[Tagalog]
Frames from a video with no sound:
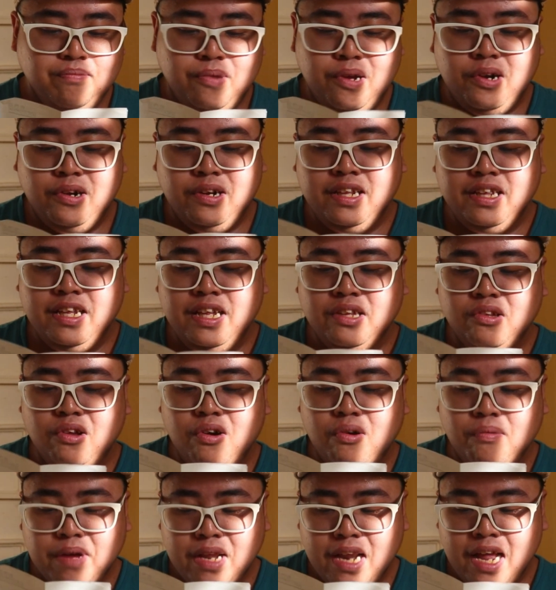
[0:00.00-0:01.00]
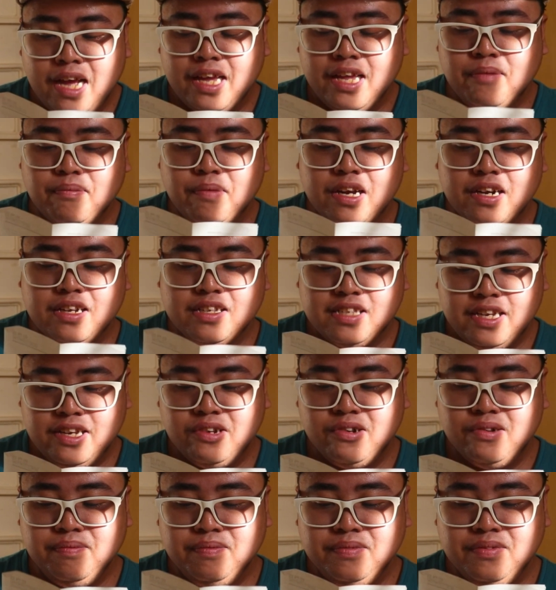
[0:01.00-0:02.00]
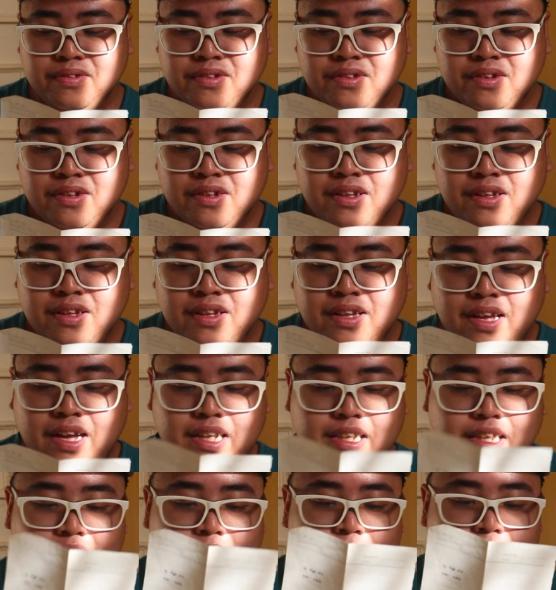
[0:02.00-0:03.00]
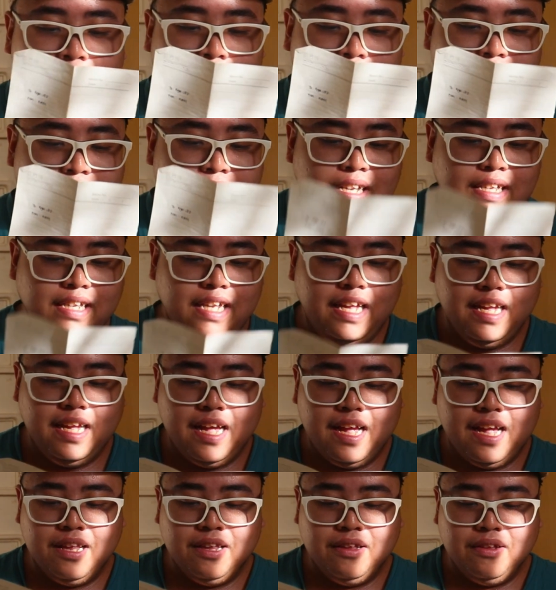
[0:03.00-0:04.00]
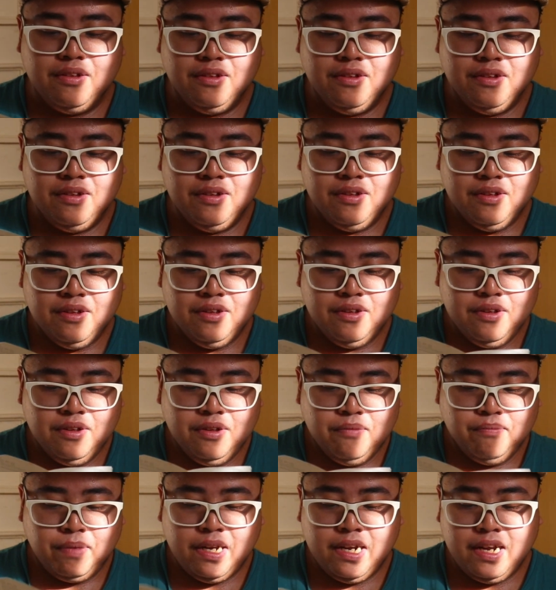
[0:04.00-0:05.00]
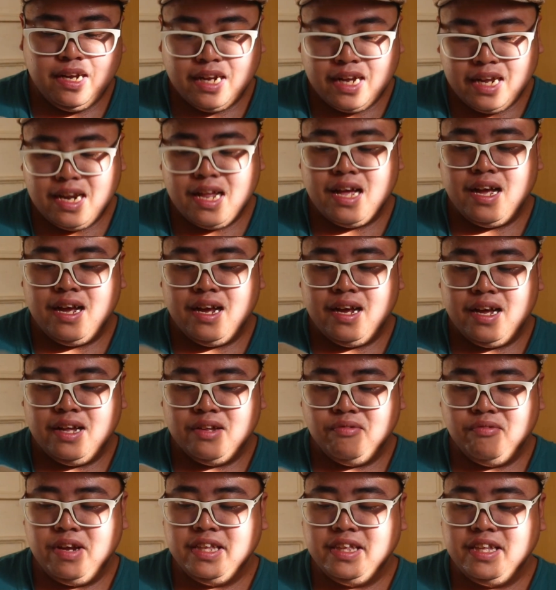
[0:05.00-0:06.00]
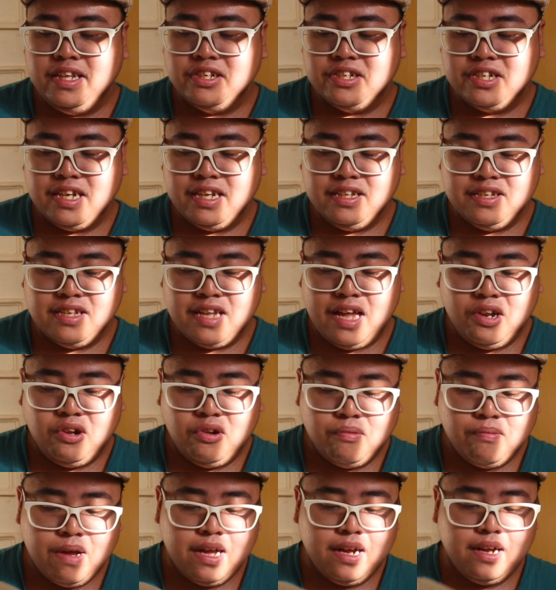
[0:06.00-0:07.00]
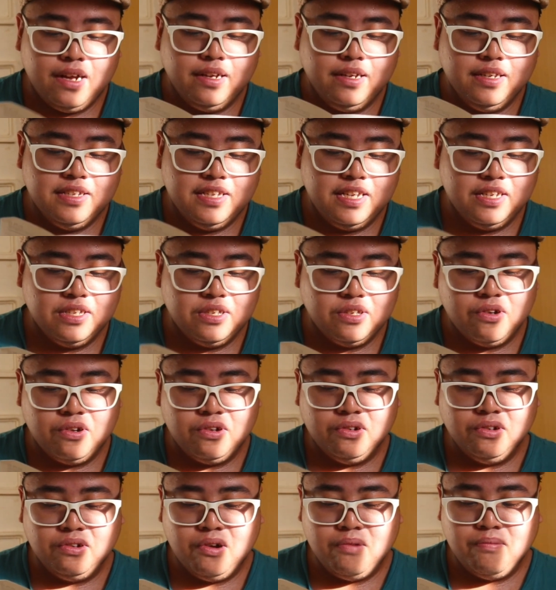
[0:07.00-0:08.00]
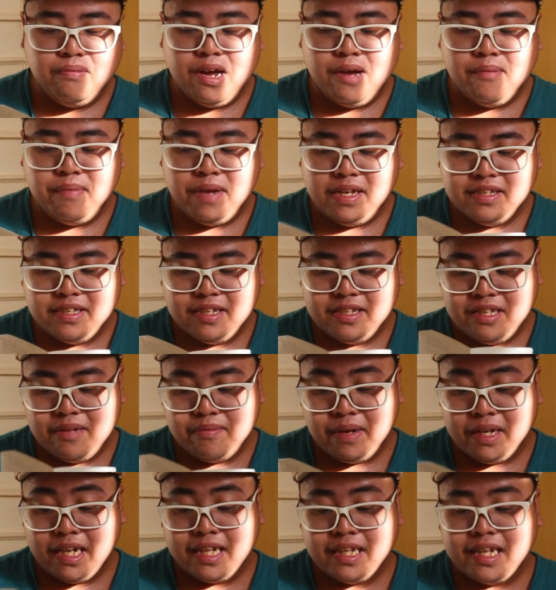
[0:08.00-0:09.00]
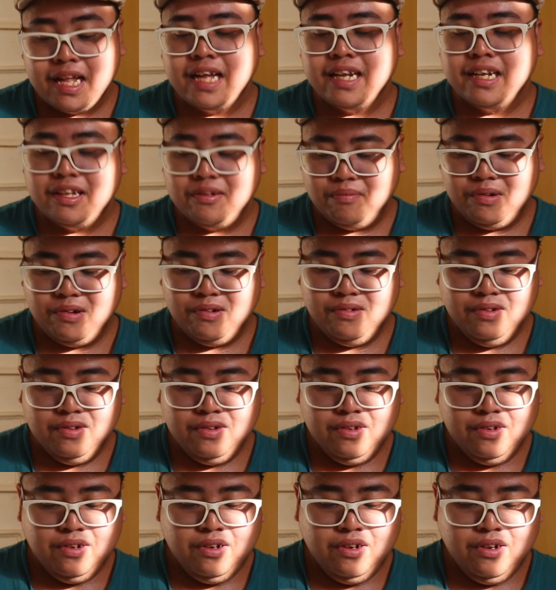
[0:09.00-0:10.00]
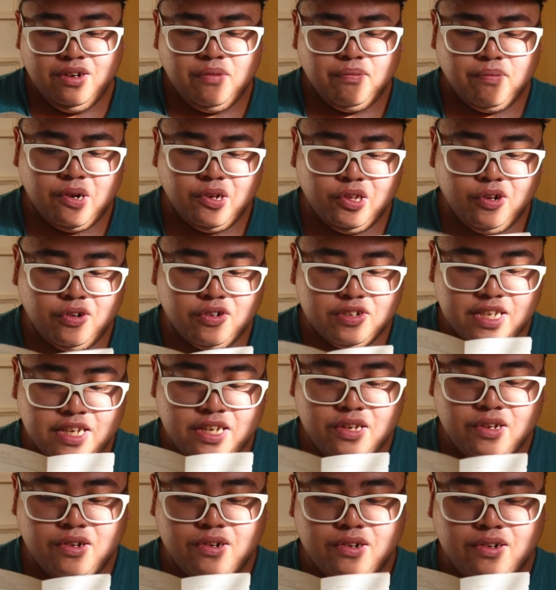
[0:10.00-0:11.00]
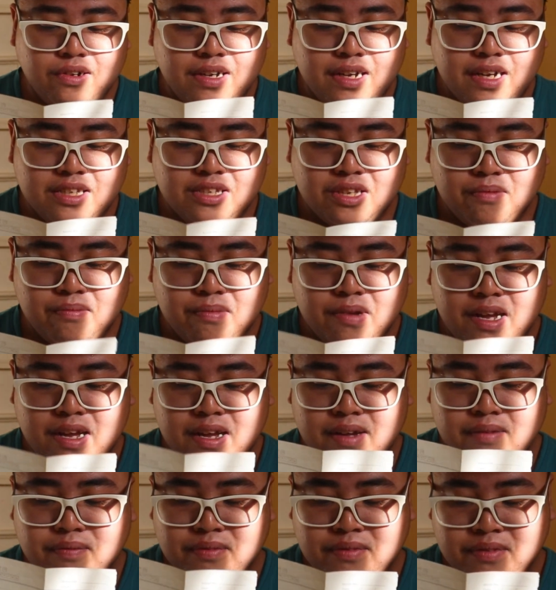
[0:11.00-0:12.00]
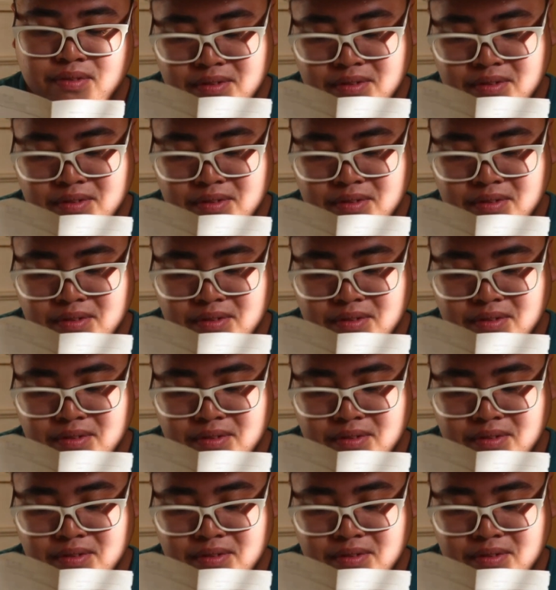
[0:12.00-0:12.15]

Pero nandito ako palagi para sa'yo, handang maging sandigan, pananggalang at waiting shed sa anumang season o mga phases na pagdadaanan mo. Proud ako sa iyo at sa mga